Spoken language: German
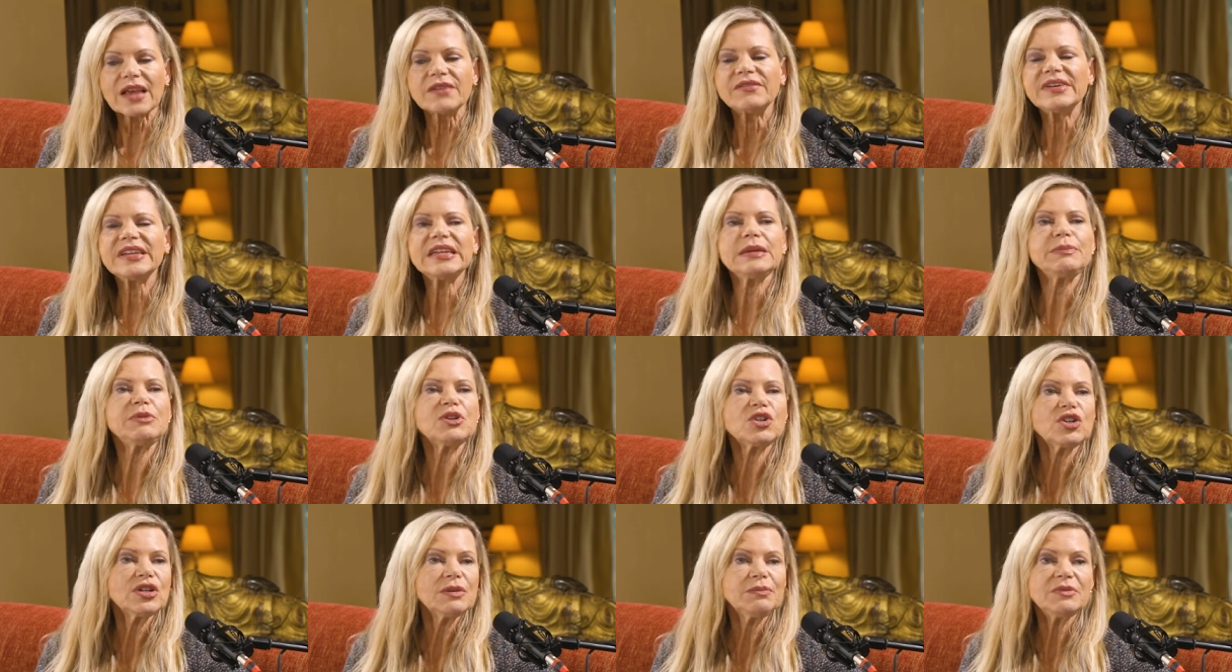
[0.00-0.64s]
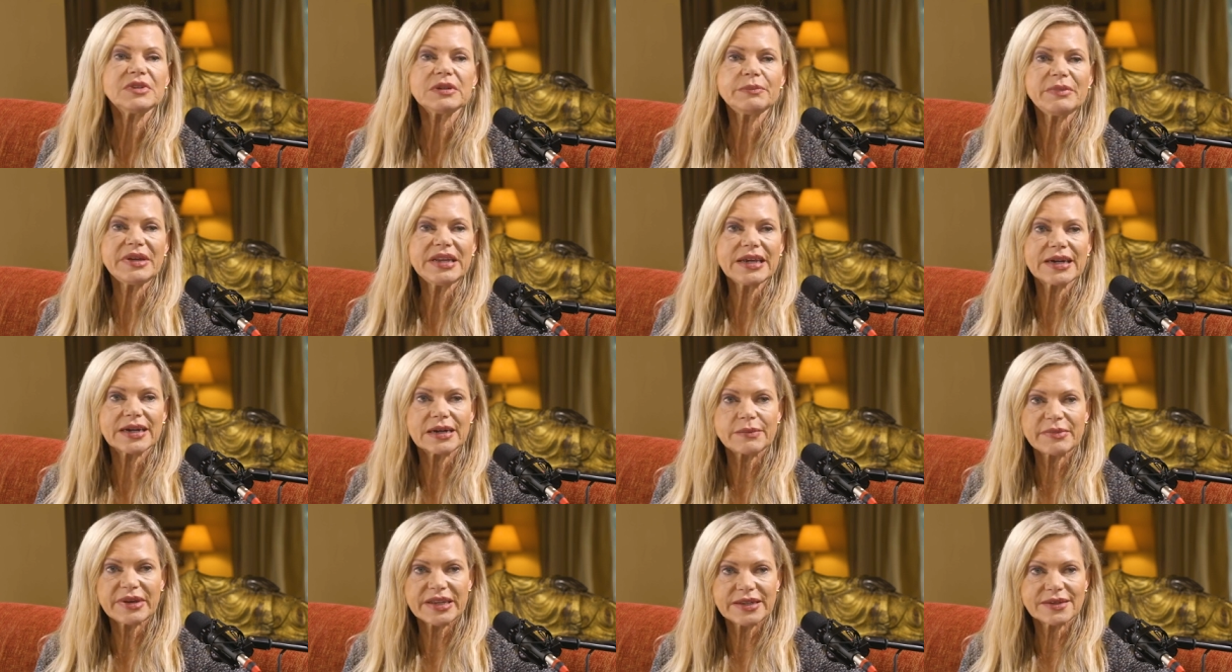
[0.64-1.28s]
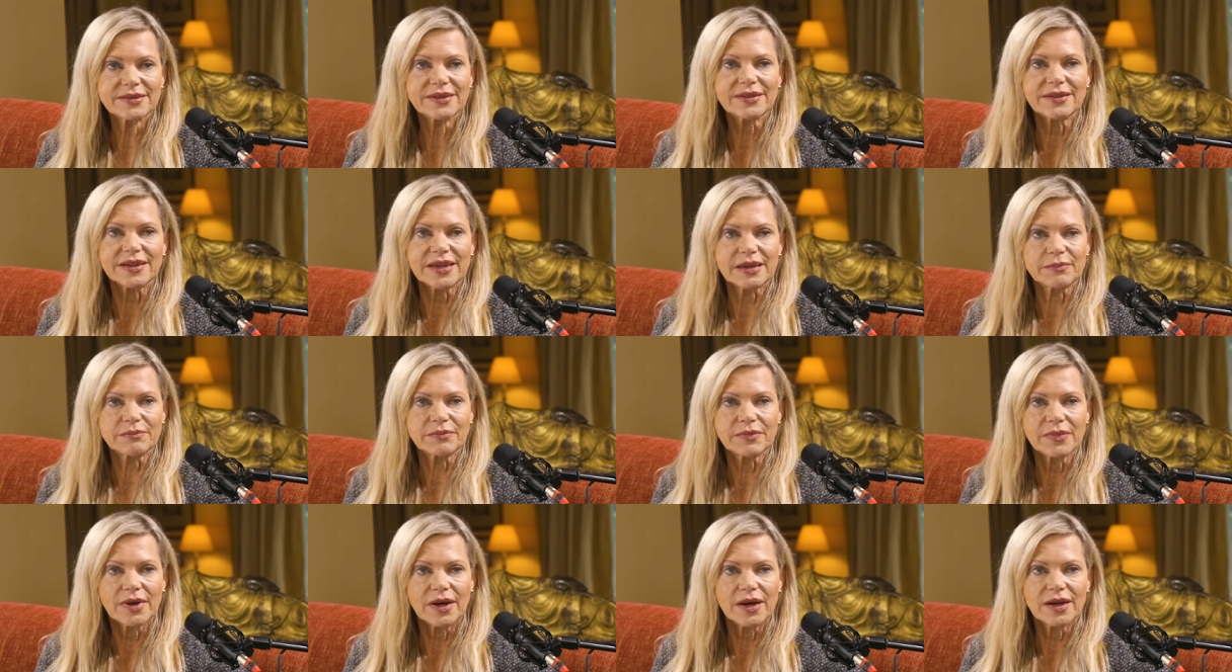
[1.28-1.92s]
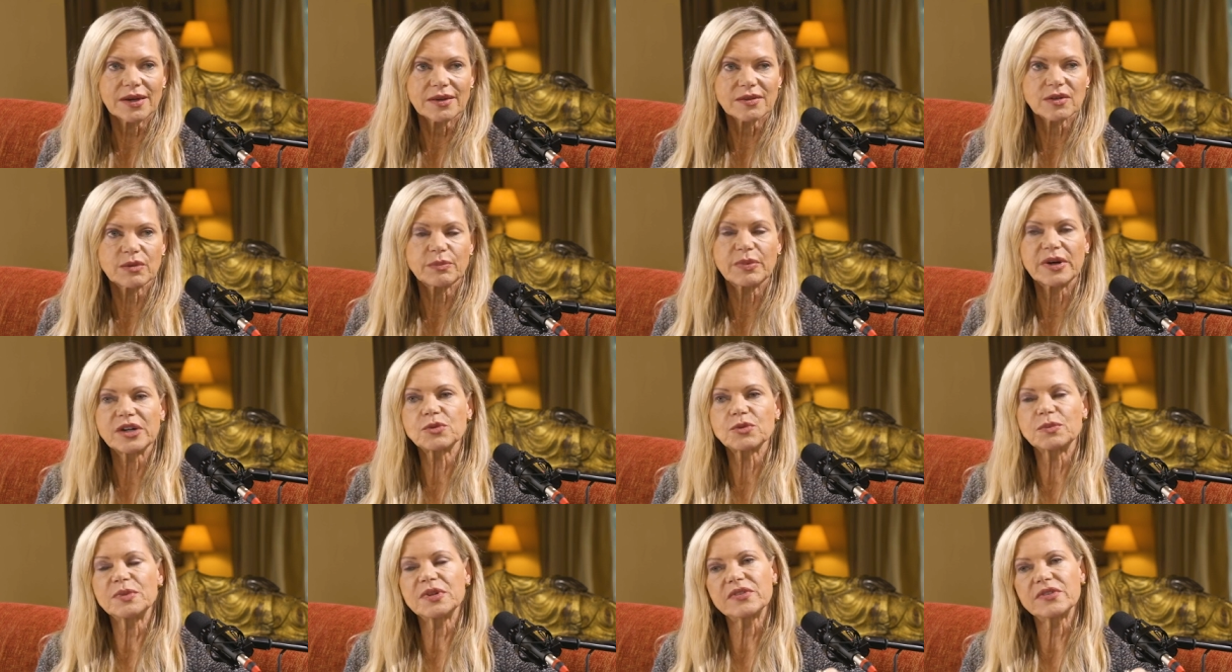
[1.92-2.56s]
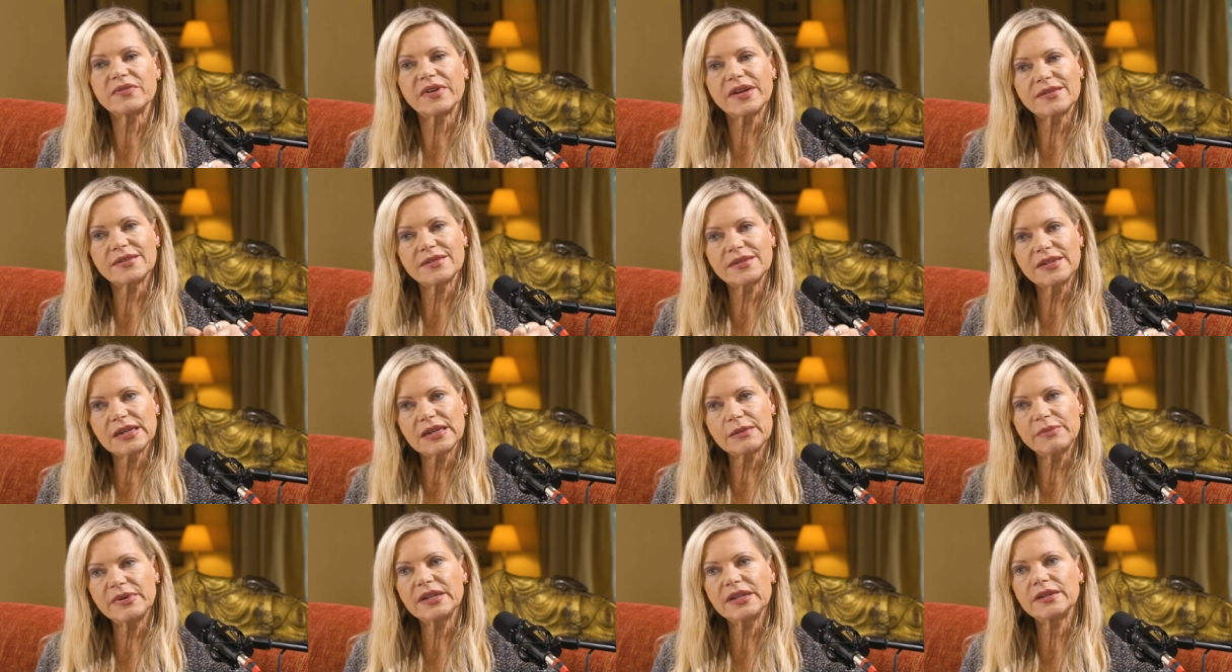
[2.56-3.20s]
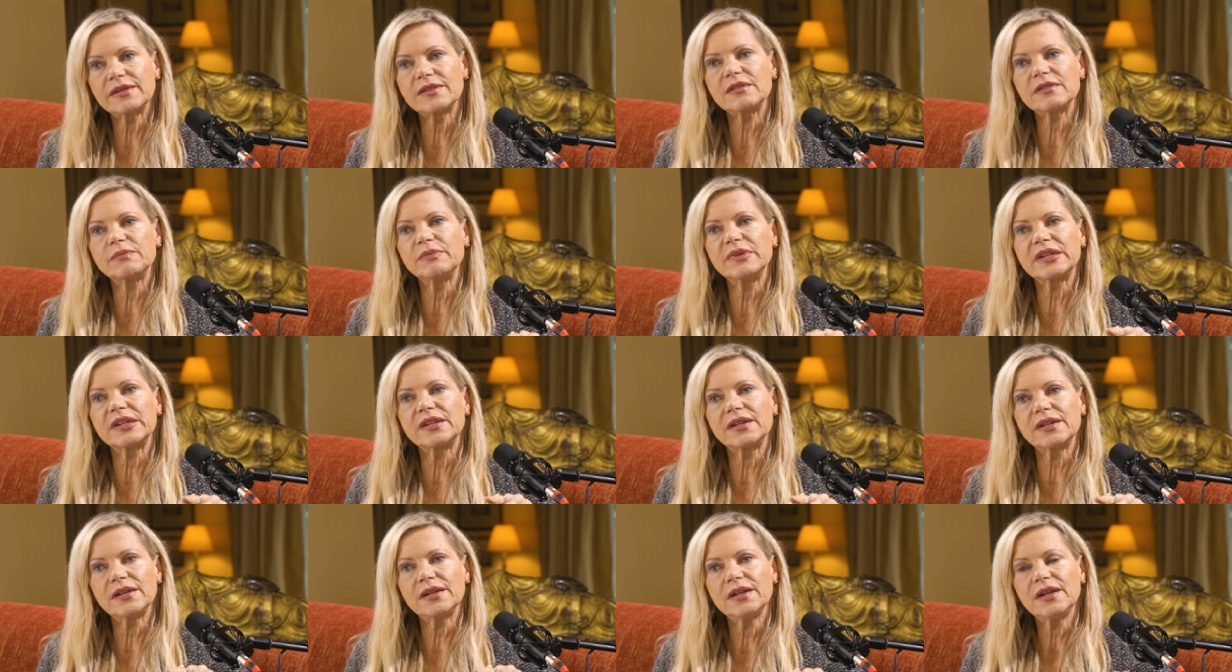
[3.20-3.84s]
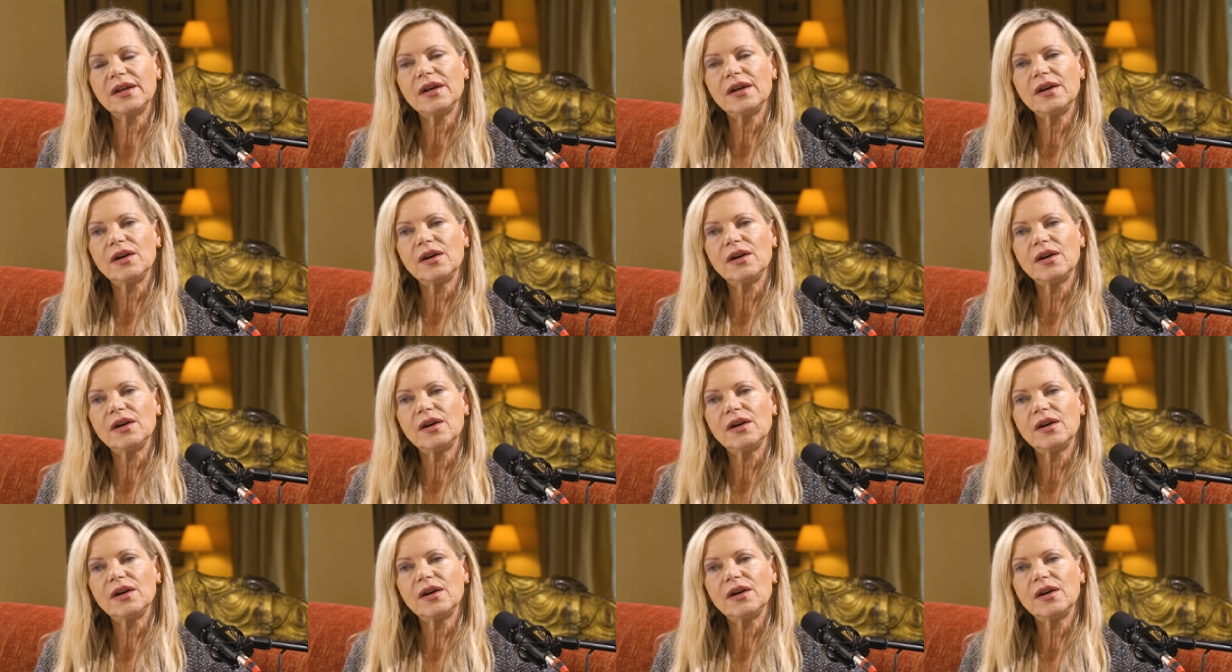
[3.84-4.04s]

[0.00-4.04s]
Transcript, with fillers: wenn die bestimmte Medikamente nehmen, also beispielsweise Diabetesmittel